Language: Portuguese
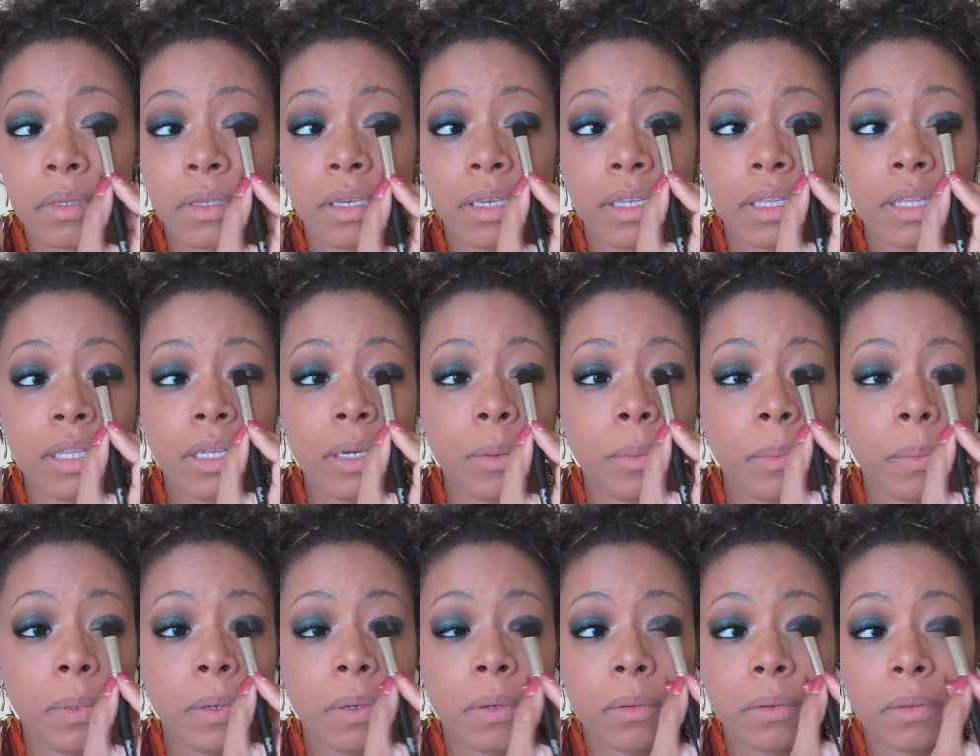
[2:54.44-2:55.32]
Então
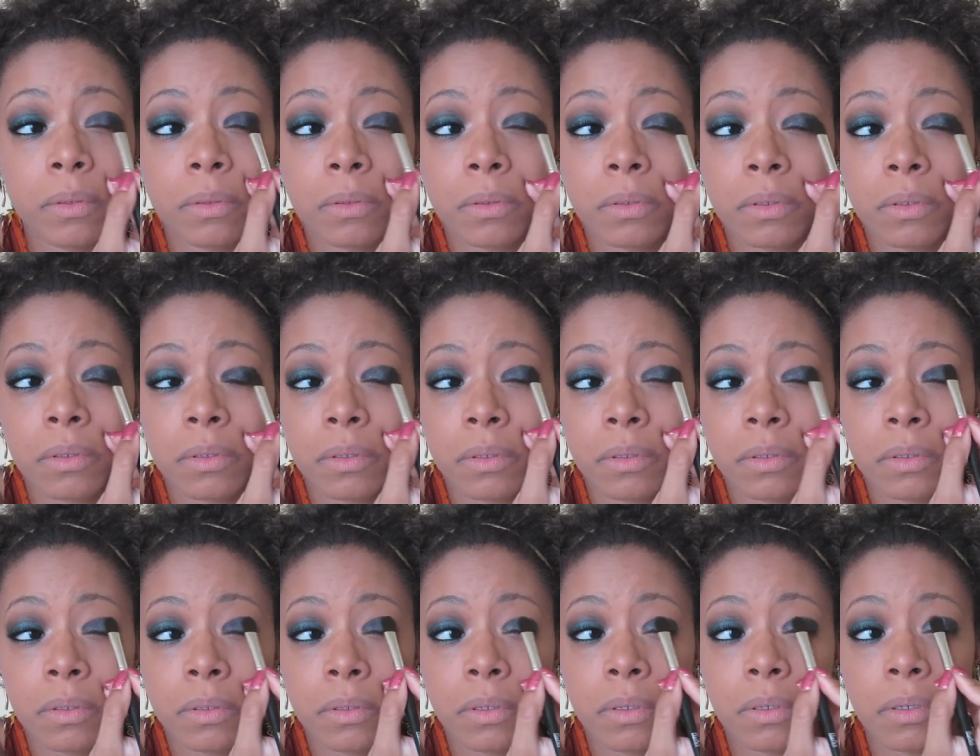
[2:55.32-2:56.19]
pronto.
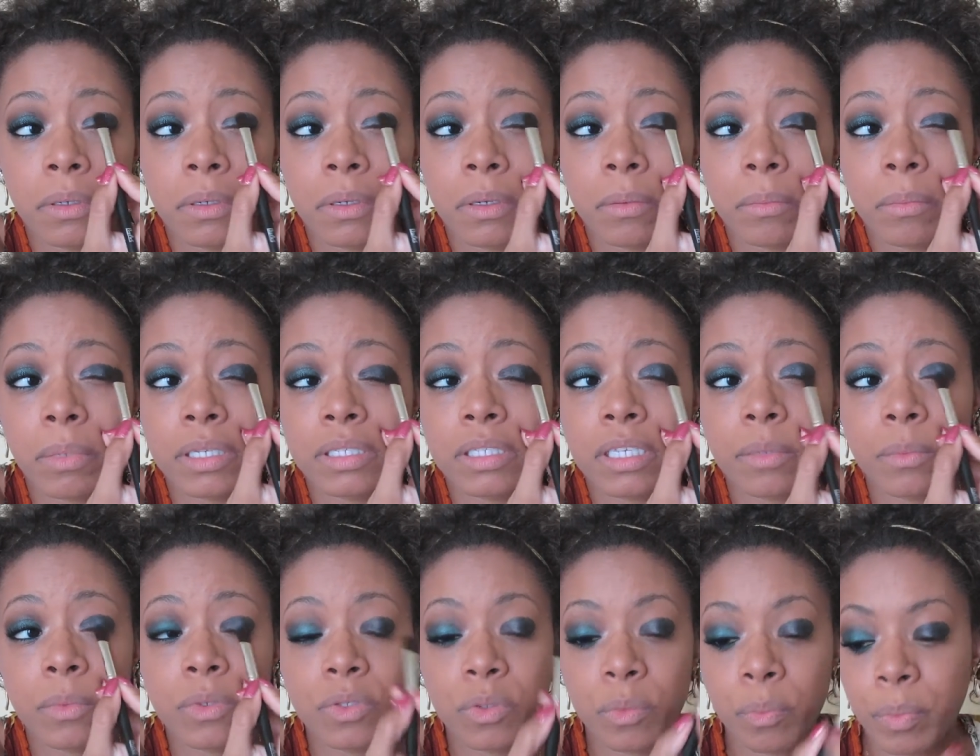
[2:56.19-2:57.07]

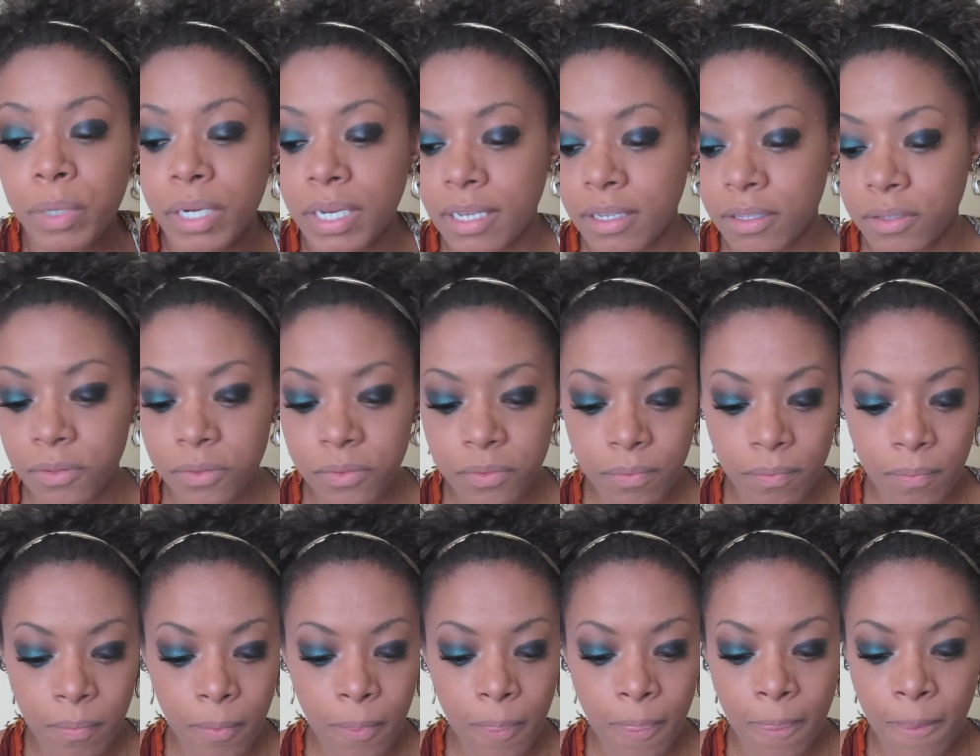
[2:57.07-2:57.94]
Passamos o preto.
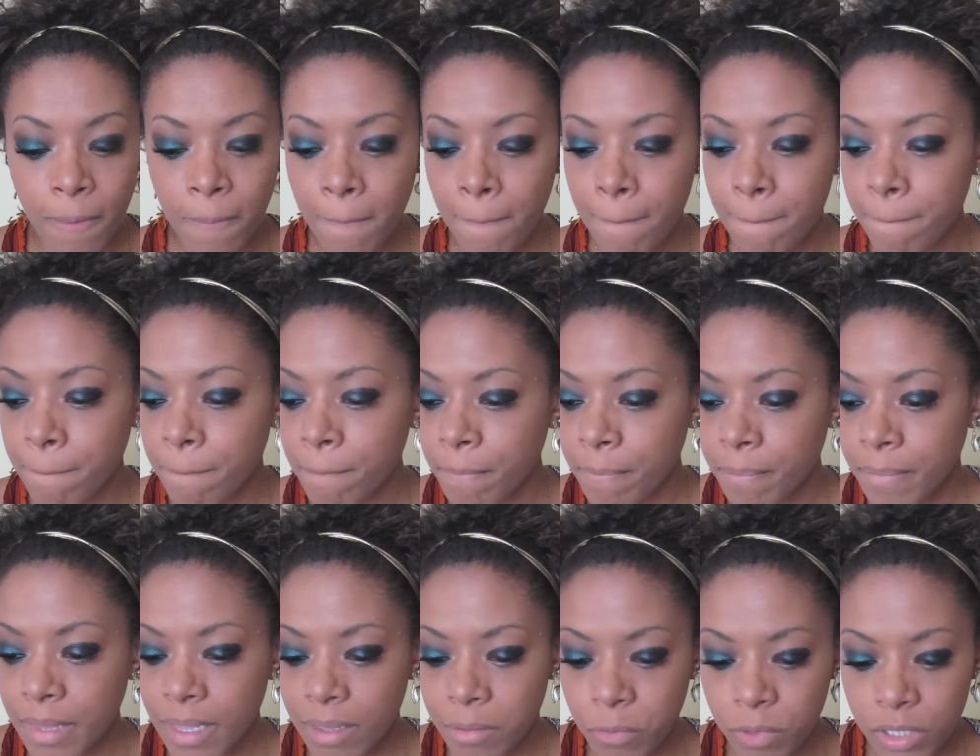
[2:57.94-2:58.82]

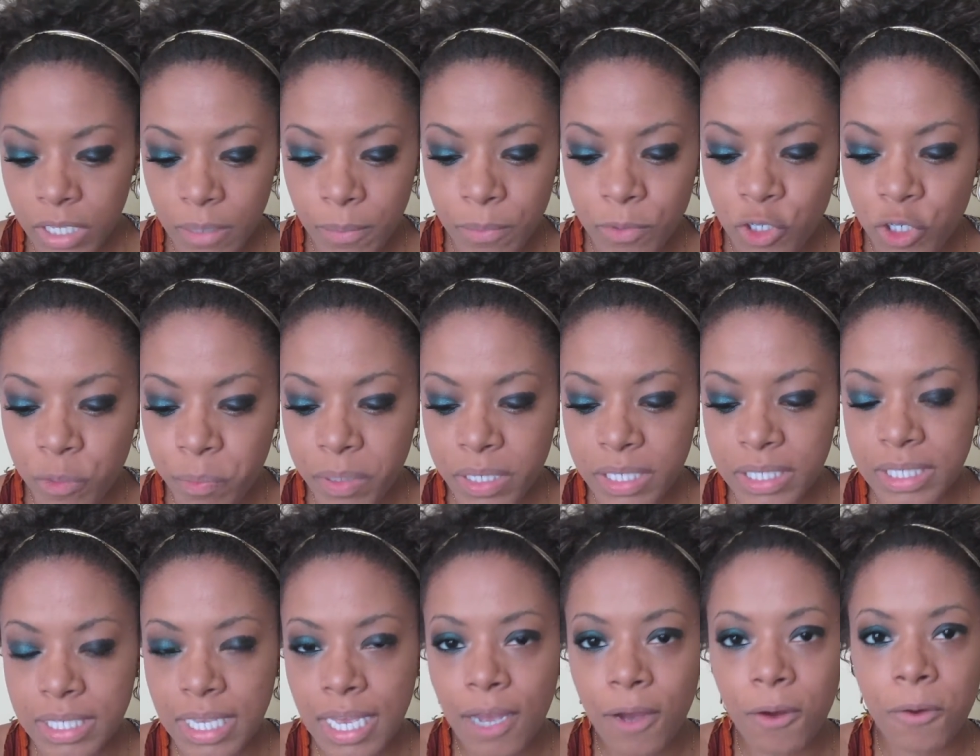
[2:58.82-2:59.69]
Mudamos de
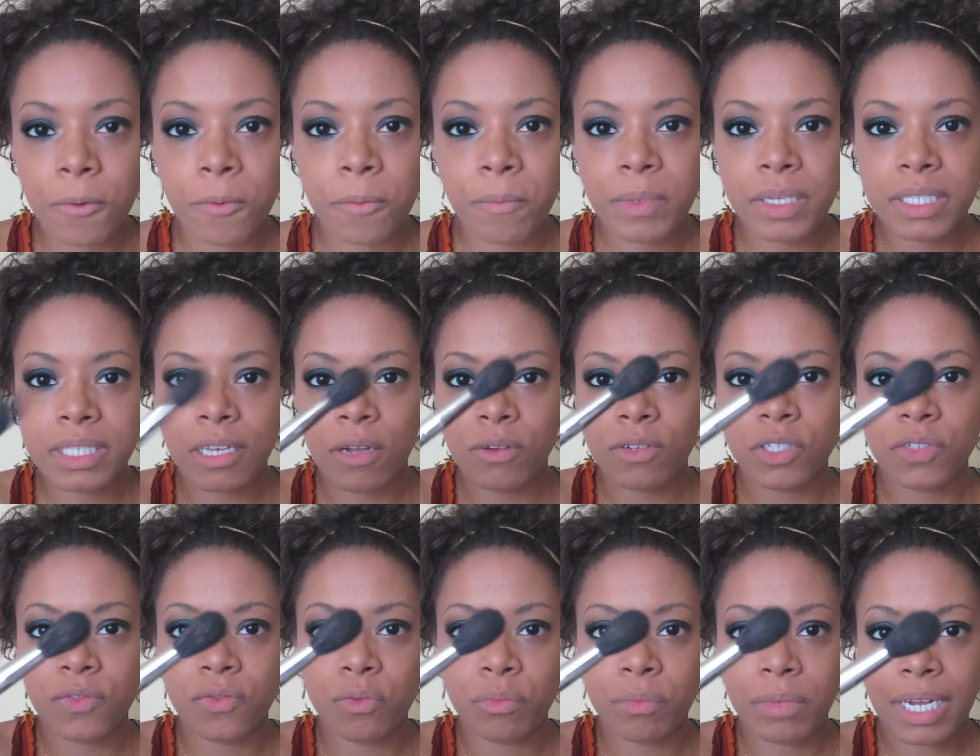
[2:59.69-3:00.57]
pincel, pincel de
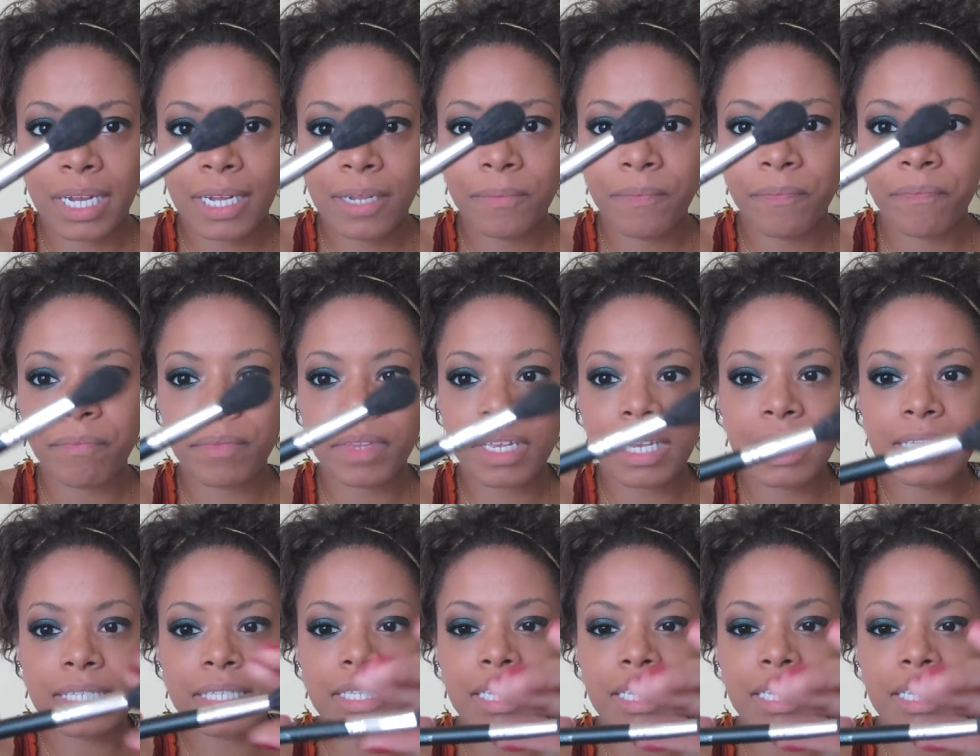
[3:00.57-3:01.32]
esfumar. Esse